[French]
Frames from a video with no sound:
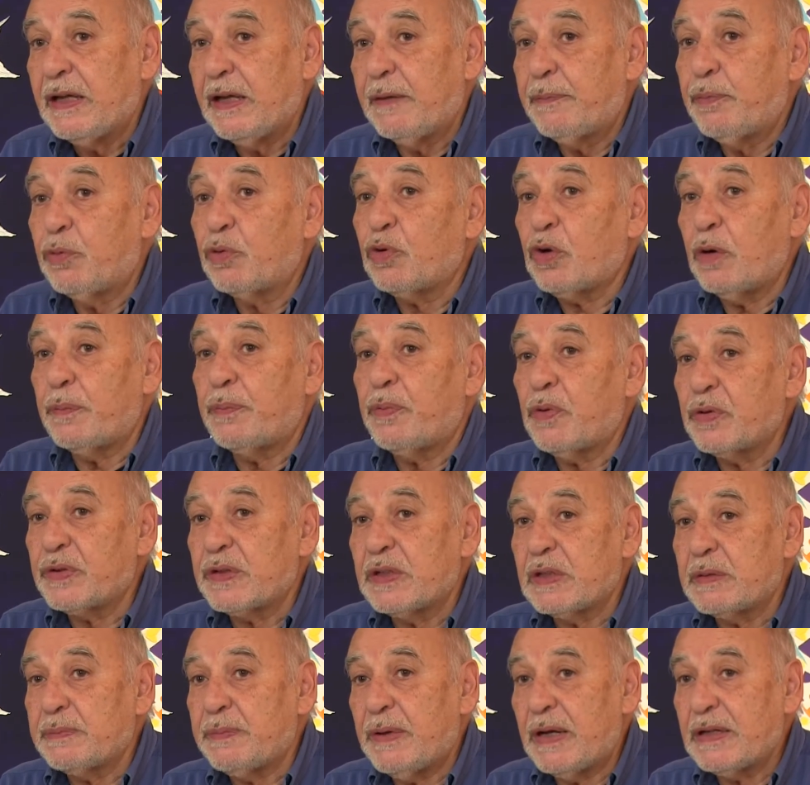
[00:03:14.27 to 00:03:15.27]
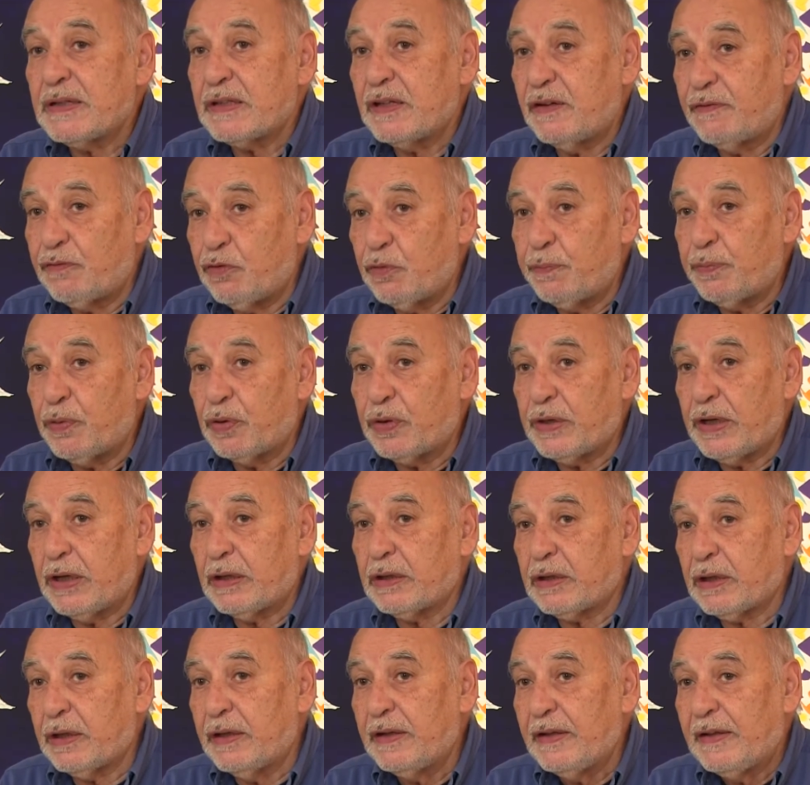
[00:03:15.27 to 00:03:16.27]
et pour comprendre ce qui se passe, il faut
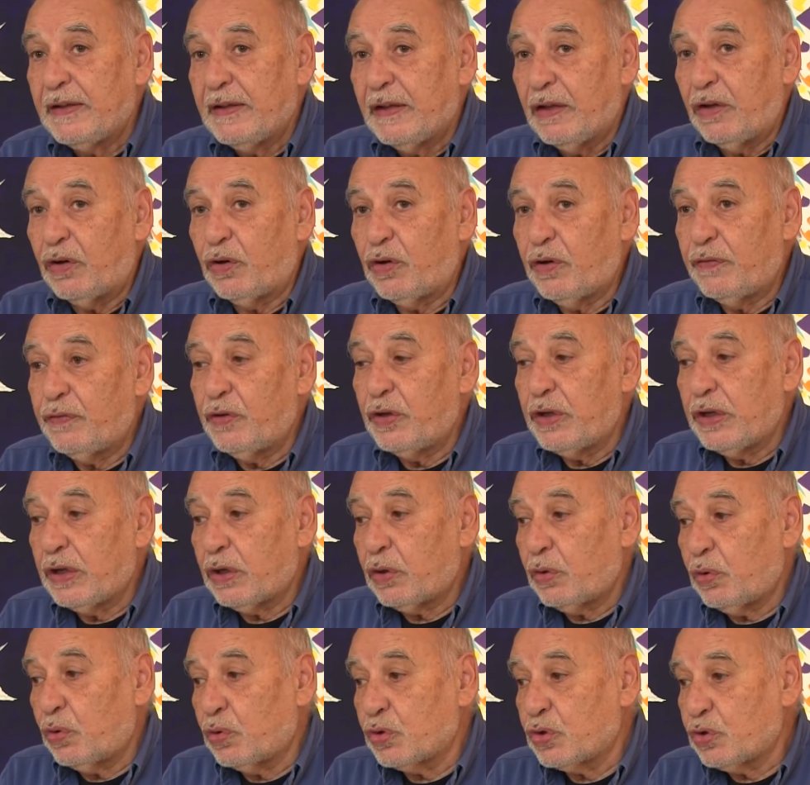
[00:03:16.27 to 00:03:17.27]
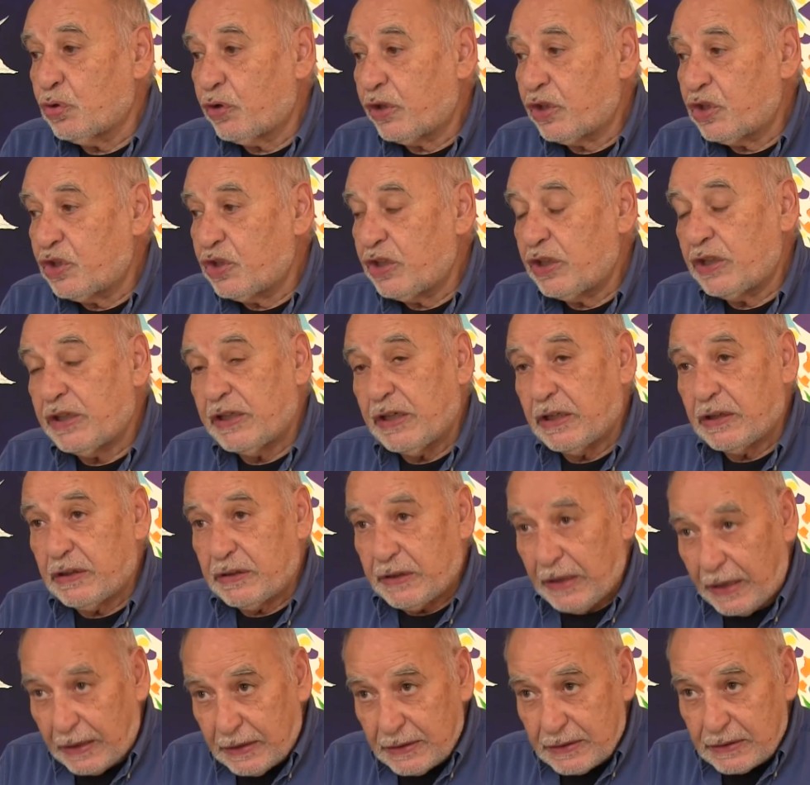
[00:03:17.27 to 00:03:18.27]
peut-être revenir aux origines des
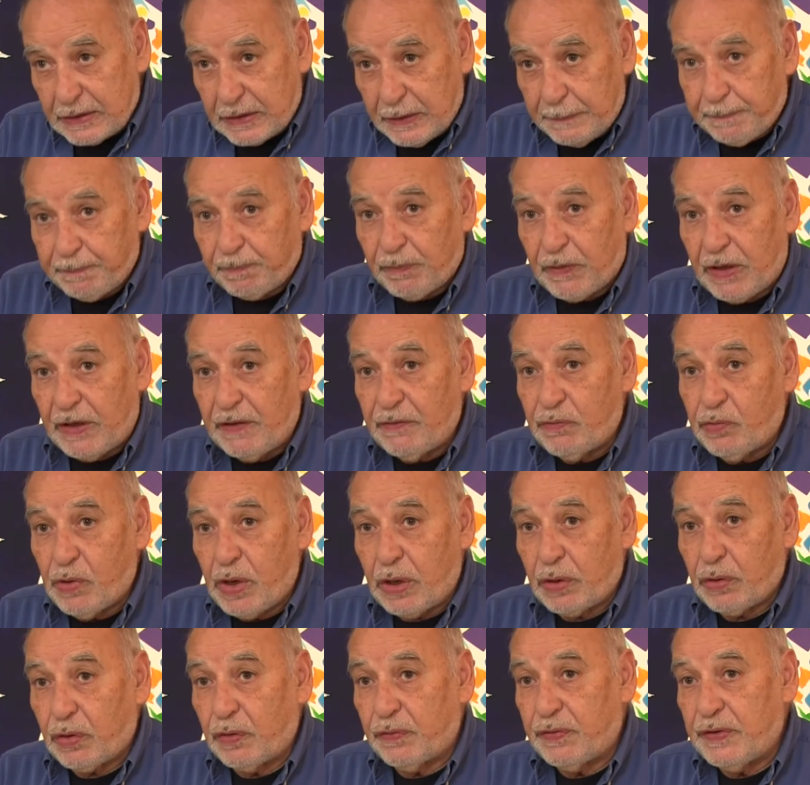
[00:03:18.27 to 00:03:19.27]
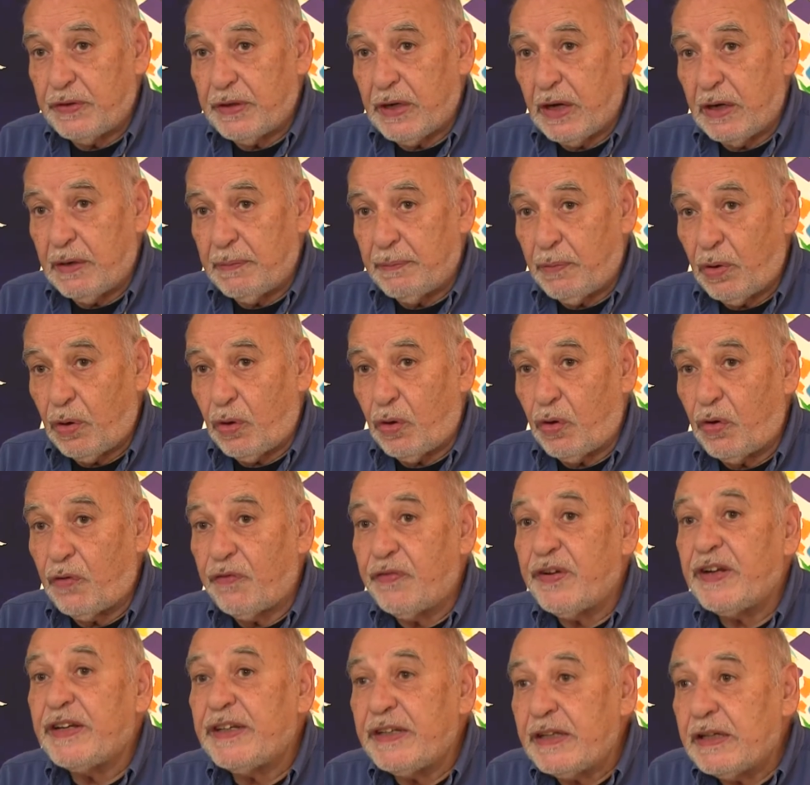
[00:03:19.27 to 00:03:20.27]
textes et voir que finalement,
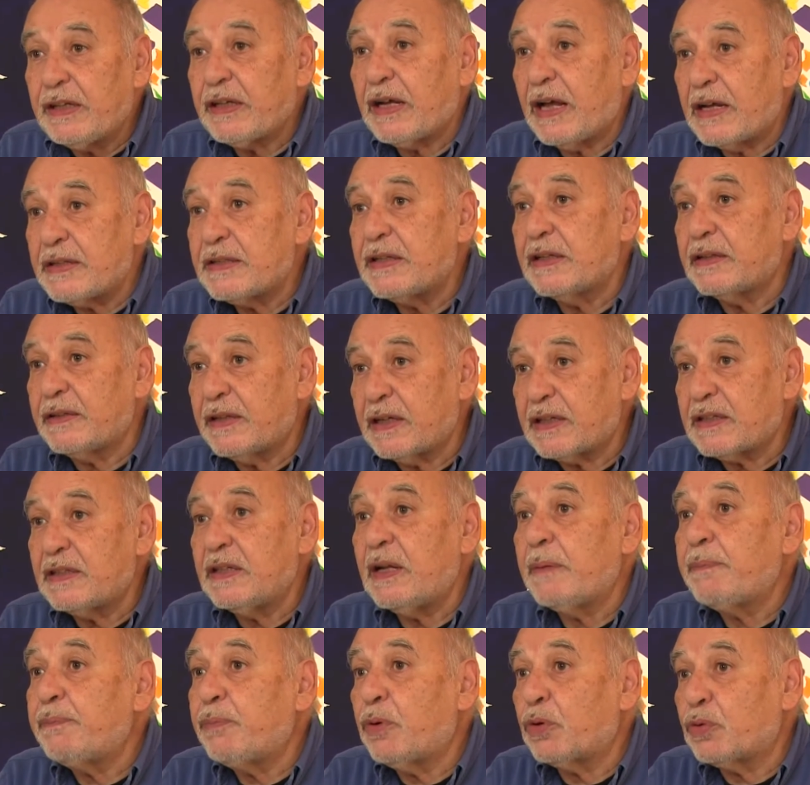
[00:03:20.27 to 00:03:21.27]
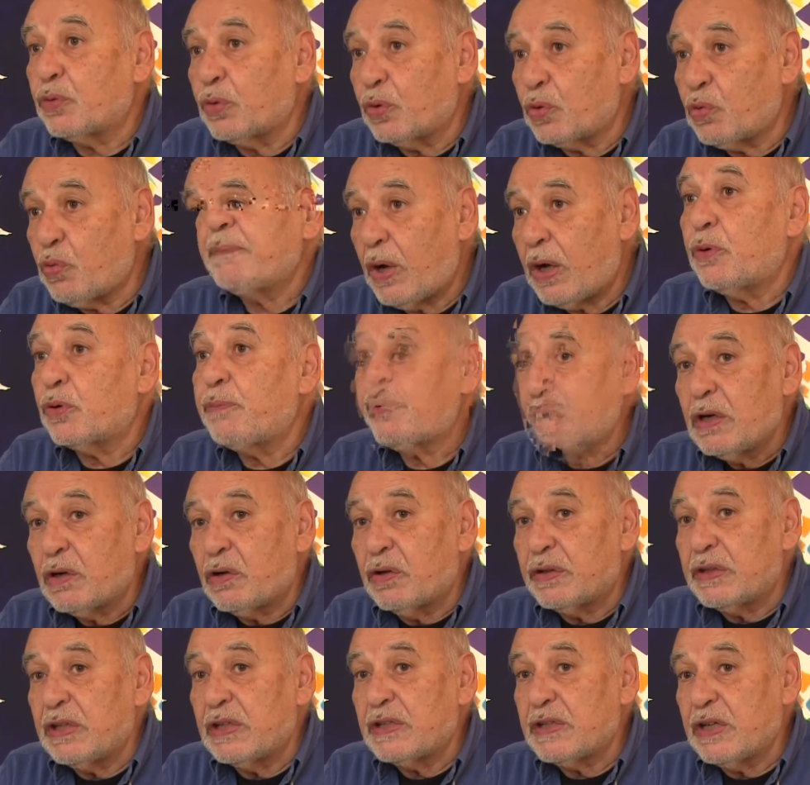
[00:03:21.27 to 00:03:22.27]
on fait dire à ces textes n'importe quoi
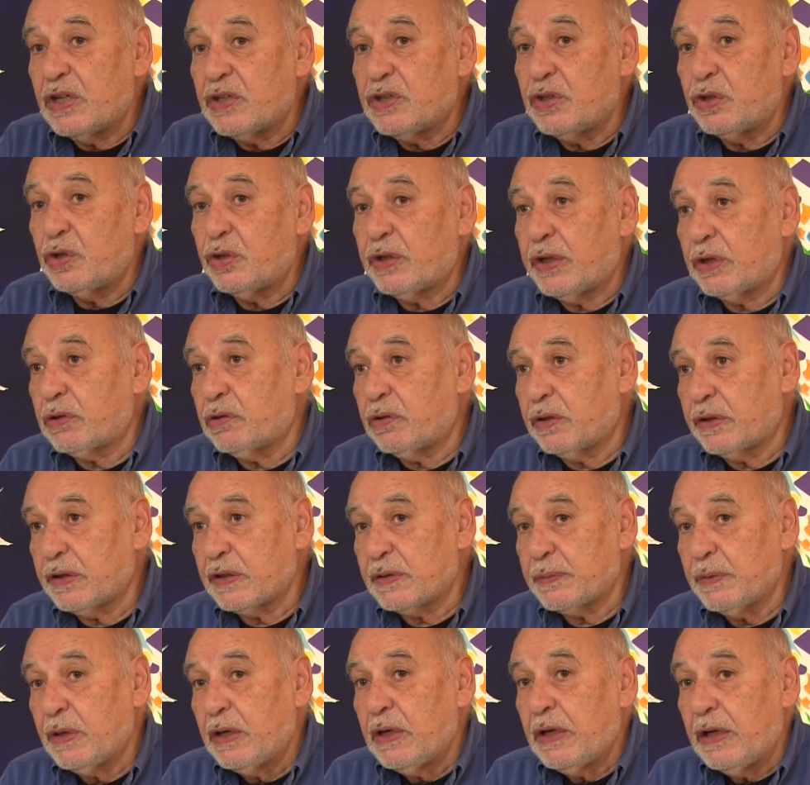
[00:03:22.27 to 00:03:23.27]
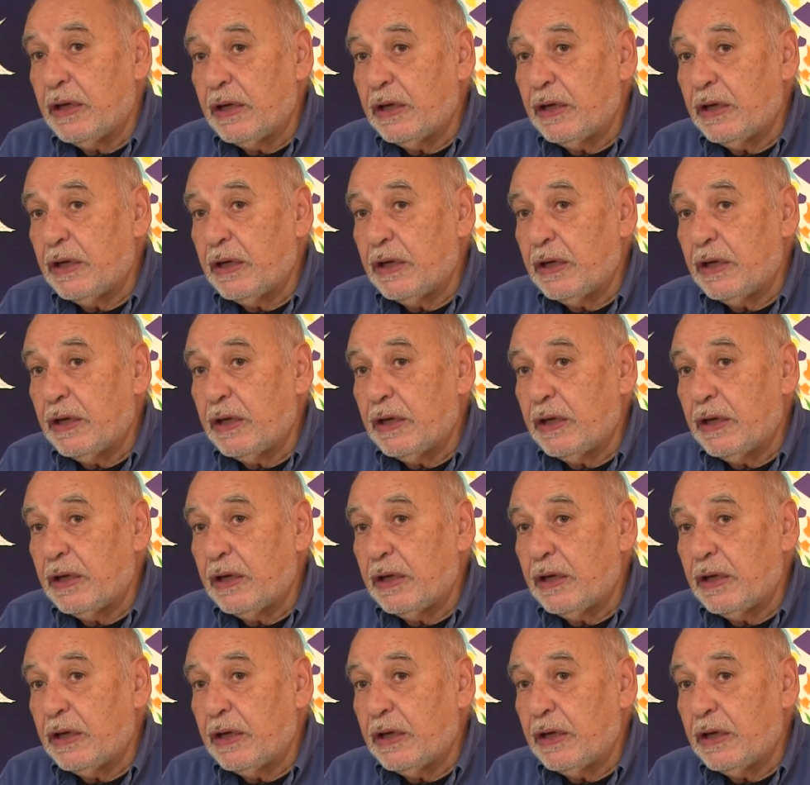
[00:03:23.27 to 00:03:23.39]
quand il s'agit de terrorisme.